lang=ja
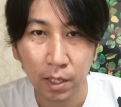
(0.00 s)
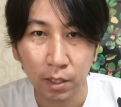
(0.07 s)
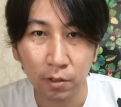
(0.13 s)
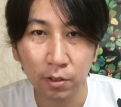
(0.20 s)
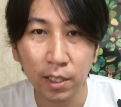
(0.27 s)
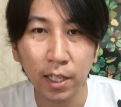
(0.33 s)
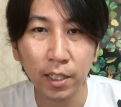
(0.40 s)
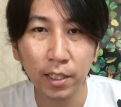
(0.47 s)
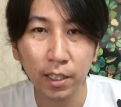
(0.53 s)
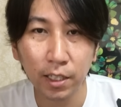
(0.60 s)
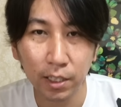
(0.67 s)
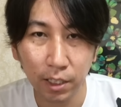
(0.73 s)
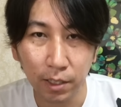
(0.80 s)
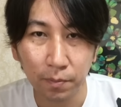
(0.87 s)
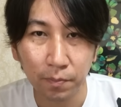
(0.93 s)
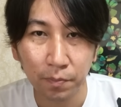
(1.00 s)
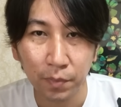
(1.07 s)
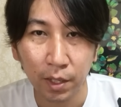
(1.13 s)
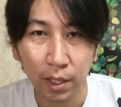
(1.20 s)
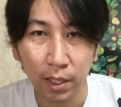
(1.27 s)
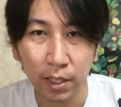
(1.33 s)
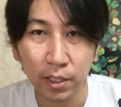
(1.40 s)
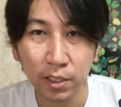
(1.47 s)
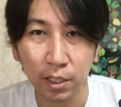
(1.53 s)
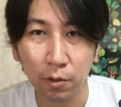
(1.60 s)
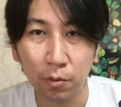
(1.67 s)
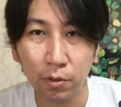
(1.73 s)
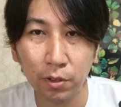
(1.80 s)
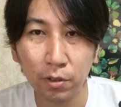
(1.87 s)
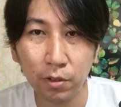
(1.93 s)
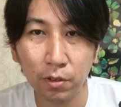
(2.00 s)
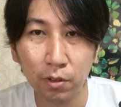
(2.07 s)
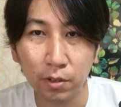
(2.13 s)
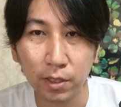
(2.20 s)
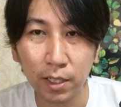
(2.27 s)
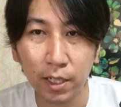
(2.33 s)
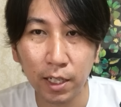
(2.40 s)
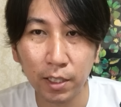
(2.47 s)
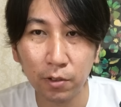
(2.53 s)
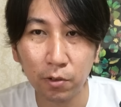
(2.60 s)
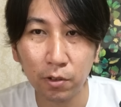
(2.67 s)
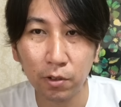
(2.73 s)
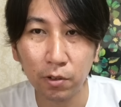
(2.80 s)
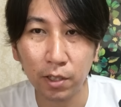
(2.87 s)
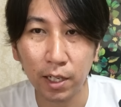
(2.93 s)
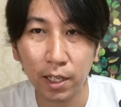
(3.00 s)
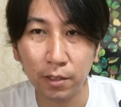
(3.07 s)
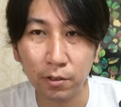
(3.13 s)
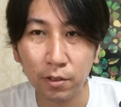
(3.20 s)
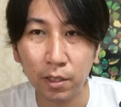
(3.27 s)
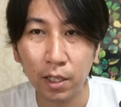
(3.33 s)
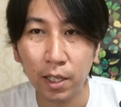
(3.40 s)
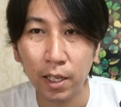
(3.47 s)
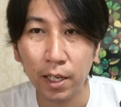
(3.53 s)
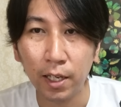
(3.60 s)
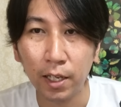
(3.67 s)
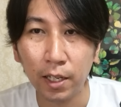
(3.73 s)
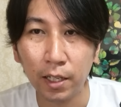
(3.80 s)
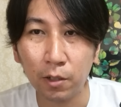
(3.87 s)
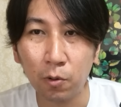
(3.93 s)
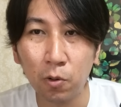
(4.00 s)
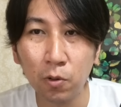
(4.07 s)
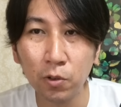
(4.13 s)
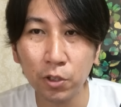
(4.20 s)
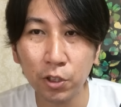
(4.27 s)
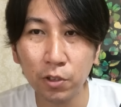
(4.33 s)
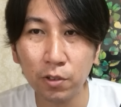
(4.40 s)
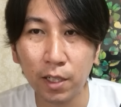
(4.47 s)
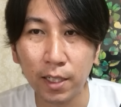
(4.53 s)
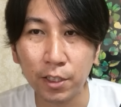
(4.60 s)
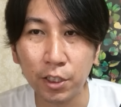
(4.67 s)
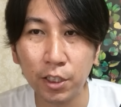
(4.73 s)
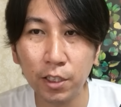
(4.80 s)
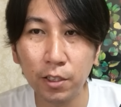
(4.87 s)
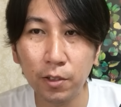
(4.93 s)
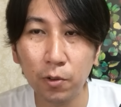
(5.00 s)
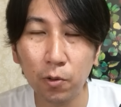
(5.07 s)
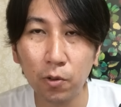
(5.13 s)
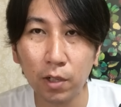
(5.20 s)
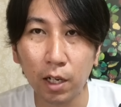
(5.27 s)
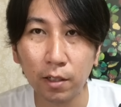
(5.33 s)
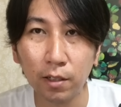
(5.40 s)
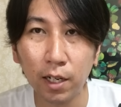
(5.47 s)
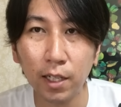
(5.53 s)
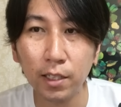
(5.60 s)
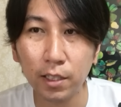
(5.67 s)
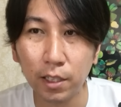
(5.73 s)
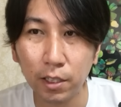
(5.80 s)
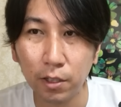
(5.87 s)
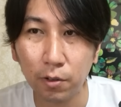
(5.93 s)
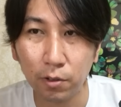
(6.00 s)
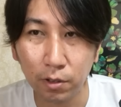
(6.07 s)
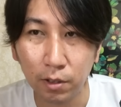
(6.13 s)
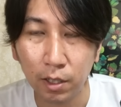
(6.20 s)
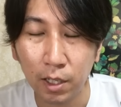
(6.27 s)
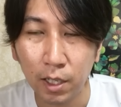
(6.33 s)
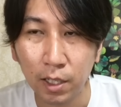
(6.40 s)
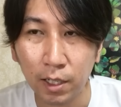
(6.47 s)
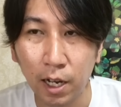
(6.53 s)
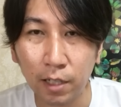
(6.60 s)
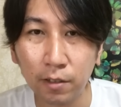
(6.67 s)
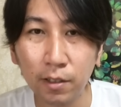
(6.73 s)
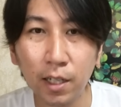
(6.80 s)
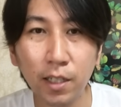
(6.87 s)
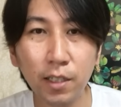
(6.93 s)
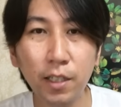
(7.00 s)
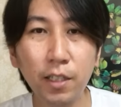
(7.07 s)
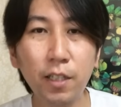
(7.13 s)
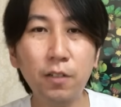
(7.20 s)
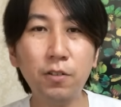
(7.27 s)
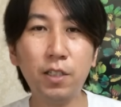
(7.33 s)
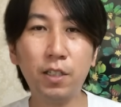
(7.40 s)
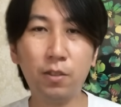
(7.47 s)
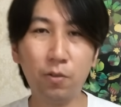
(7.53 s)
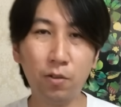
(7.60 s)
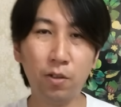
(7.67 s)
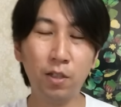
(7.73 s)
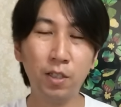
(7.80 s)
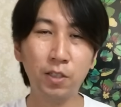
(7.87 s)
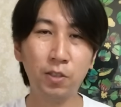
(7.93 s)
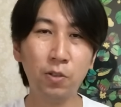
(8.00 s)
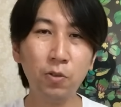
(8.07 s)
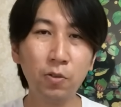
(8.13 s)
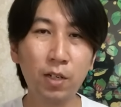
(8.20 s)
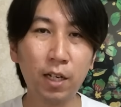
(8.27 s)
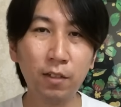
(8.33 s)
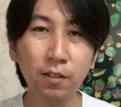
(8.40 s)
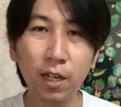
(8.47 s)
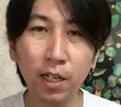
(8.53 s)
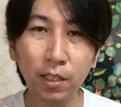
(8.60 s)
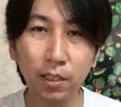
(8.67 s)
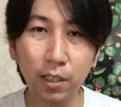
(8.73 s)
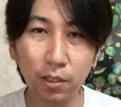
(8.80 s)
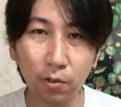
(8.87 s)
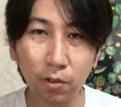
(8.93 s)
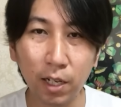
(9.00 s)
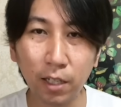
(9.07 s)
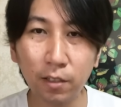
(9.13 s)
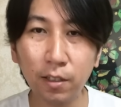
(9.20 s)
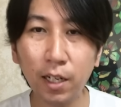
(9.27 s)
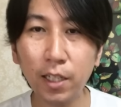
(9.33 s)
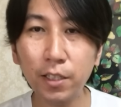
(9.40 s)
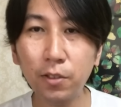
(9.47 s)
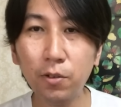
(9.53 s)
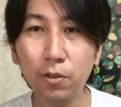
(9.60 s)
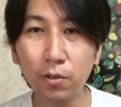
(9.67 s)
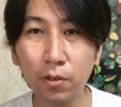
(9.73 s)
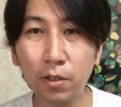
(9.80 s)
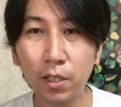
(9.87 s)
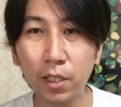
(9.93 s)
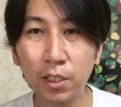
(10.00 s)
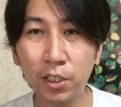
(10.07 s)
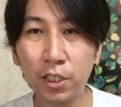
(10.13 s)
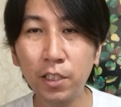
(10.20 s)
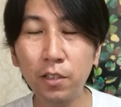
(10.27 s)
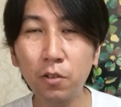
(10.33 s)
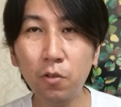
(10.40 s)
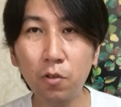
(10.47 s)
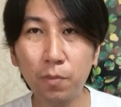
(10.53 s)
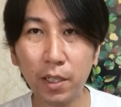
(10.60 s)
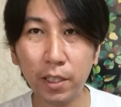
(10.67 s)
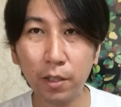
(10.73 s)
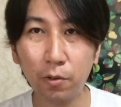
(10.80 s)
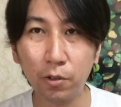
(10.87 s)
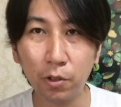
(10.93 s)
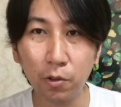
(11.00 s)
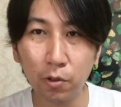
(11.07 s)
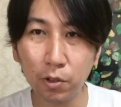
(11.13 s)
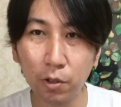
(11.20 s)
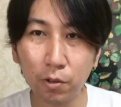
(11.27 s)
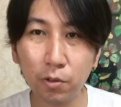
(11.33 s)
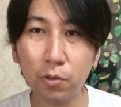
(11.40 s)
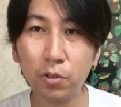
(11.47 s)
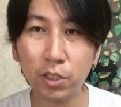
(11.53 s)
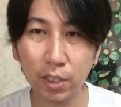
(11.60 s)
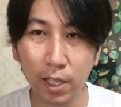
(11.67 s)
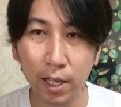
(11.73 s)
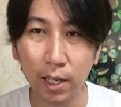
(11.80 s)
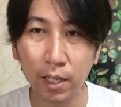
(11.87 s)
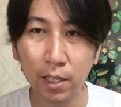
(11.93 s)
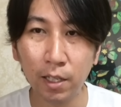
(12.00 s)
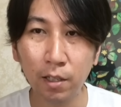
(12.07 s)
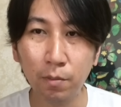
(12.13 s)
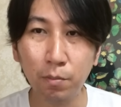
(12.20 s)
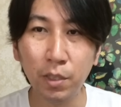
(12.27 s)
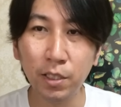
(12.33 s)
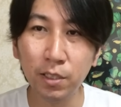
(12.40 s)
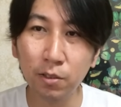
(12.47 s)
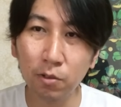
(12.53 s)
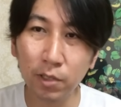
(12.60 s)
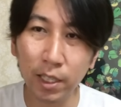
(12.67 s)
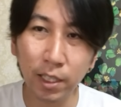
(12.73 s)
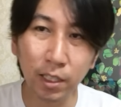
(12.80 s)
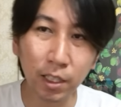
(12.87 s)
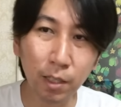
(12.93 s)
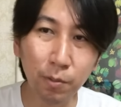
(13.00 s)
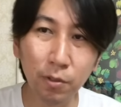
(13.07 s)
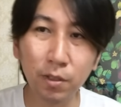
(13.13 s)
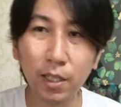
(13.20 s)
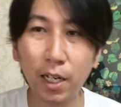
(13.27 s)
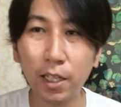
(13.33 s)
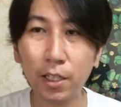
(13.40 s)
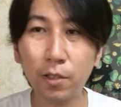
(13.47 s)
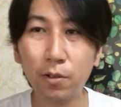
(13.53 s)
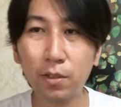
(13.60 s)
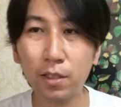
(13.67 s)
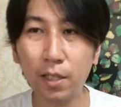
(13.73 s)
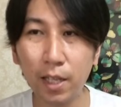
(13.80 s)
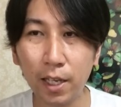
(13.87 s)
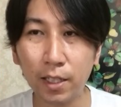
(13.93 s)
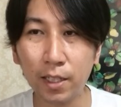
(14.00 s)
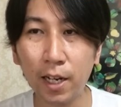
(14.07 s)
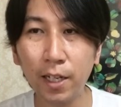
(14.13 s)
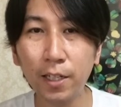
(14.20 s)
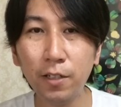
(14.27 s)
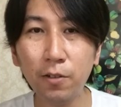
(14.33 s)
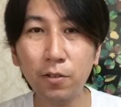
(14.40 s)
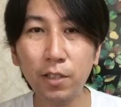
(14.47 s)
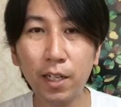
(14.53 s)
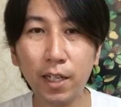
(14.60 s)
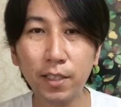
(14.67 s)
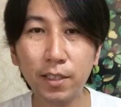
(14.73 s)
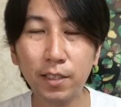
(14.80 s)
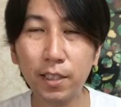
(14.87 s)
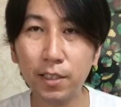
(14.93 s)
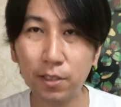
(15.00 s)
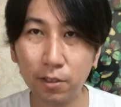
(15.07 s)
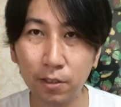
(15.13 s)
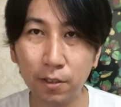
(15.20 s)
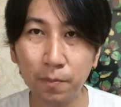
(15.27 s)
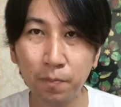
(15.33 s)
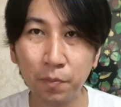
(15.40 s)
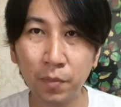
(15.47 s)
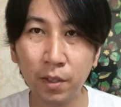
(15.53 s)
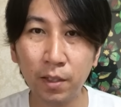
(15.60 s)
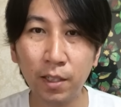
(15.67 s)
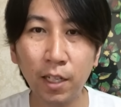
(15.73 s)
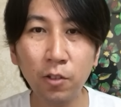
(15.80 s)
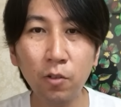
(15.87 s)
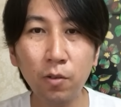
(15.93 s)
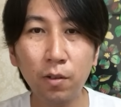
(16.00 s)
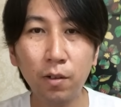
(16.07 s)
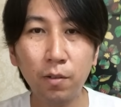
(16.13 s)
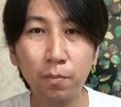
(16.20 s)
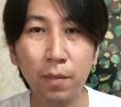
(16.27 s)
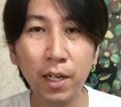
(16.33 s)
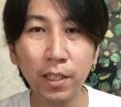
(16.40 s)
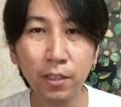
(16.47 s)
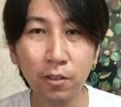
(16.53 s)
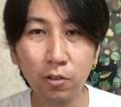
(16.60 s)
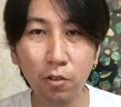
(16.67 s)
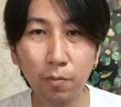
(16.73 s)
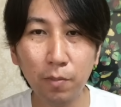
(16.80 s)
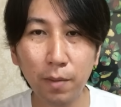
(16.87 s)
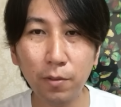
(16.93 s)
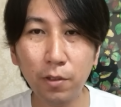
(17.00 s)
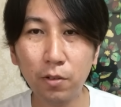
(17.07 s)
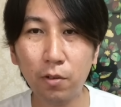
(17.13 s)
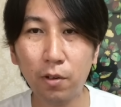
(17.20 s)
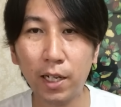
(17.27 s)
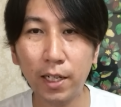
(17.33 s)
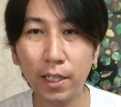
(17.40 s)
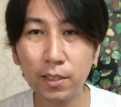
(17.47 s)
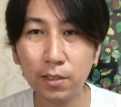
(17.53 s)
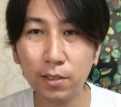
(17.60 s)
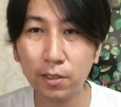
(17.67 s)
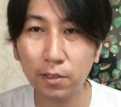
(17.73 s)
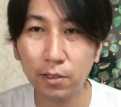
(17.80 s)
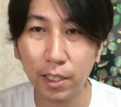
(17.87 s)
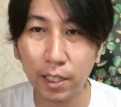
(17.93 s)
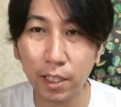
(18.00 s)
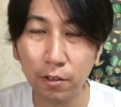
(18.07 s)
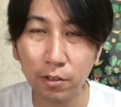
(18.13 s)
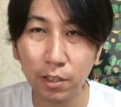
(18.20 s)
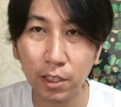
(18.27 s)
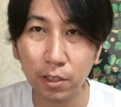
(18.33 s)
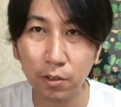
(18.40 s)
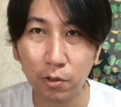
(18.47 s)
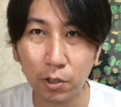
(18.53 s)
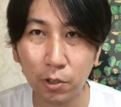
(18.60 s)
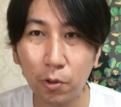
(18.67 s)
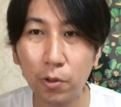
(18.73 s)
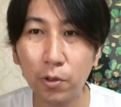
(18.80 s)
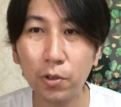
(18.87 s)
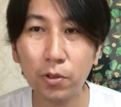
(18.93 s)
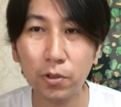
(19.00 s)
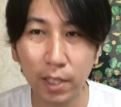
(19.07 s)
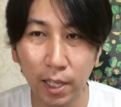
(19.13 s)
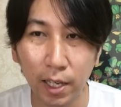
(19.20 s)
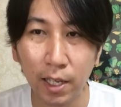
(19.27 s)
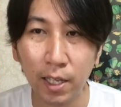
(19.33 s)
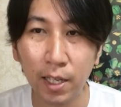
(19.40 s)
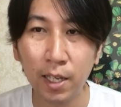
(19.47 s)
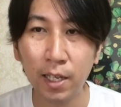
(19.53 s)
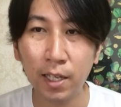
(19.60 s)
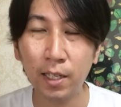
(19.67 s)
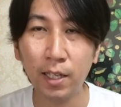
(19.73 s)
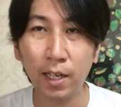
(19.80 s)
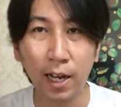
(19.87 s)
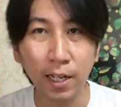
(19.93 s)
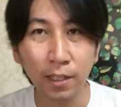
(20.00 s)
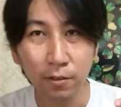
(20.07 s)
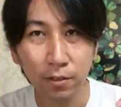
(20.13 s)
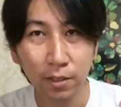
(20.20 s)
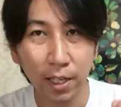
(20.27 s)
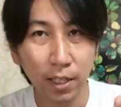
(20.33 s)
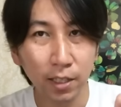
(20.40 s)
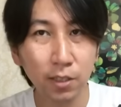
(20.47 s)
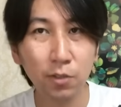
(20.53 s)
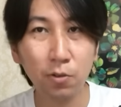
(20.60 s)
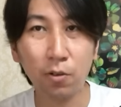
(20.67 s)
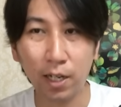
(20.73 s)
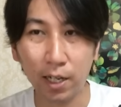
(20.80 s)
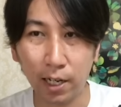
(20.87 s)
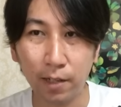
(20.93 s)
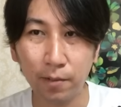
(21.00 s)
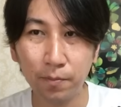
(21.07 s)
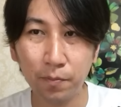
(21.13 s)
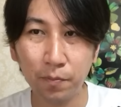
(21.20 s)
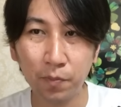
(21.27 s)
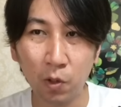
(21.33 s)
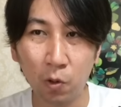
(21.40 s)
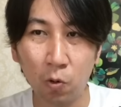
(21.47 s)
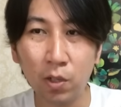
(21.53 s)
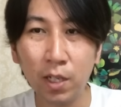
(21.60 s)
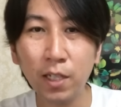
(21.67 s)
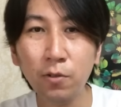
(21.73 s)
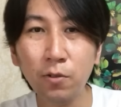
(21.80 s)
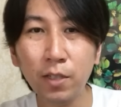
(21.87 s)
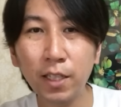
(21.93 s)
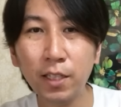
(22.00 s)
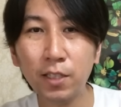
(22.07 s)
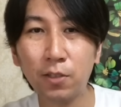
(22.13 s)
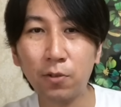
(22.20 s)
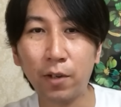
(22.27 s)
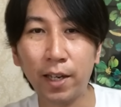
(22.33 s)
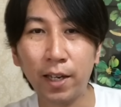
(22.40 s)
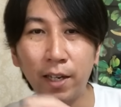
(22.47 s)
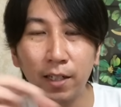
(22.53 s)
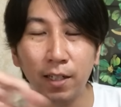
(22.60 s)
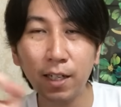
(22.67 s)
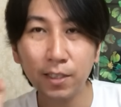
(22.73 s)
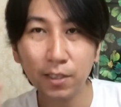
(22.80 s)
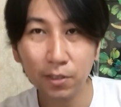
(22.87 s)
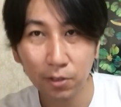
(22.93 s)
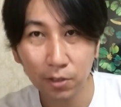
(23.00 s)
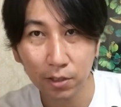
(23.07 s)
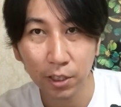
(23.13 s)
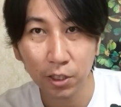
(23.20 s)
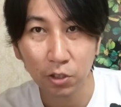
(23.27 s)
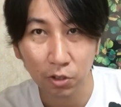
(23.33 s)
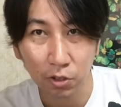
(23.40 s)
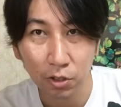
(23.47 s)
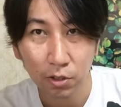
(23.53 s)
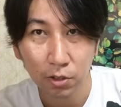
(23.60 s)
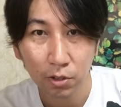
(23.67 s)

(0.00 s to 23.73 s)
具体的に弊社保有の世界特許である、えー、高周波振動攪拌機による攪拌エネルギーとその攪拌機の攪拌用の振動バネを両極として水の電気分解によって大量に発生するナノマイクロバブルの破裂するエネルギーの強用である元素から他の元素へ変換する技術